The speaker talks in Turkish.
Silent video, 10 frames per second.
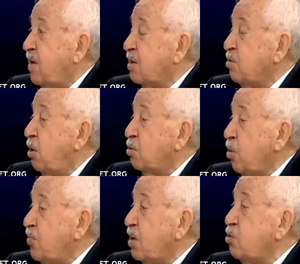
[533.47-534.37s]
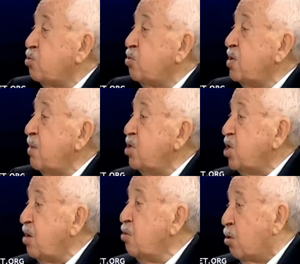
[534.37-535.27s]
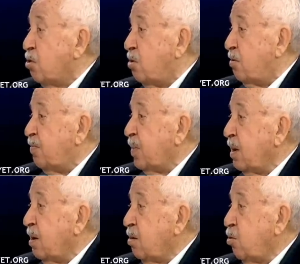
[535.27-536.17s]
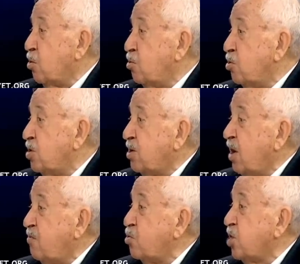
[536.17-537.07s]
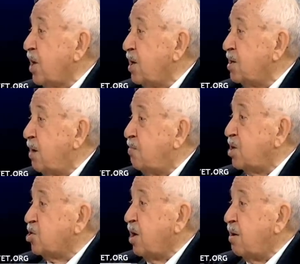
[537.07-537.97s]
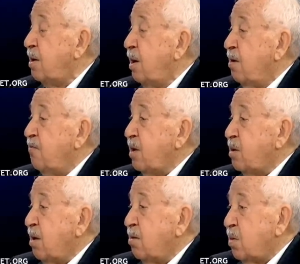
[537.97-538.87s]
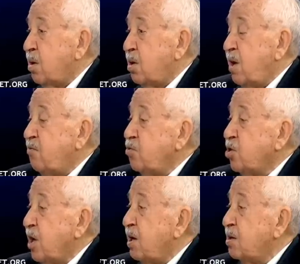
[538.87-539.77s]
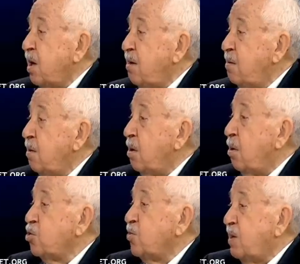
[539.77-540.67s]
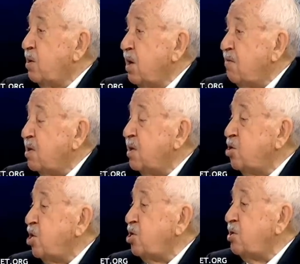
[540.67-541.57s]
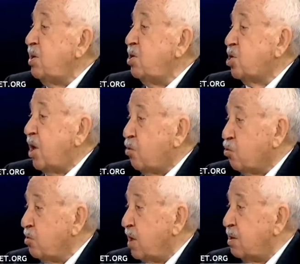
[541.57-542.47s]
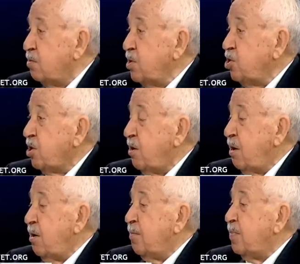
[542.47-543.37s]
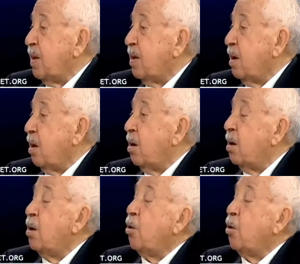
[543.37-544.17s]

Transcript: Fakat toprak üstünde bir şey yok. Görünürde Tekfur Sarayı'ndan başka. Ve Tekfur Sarayı'da Osmanlı devrinde çeşitli işlere kullanılmış. Cam şeysi falan.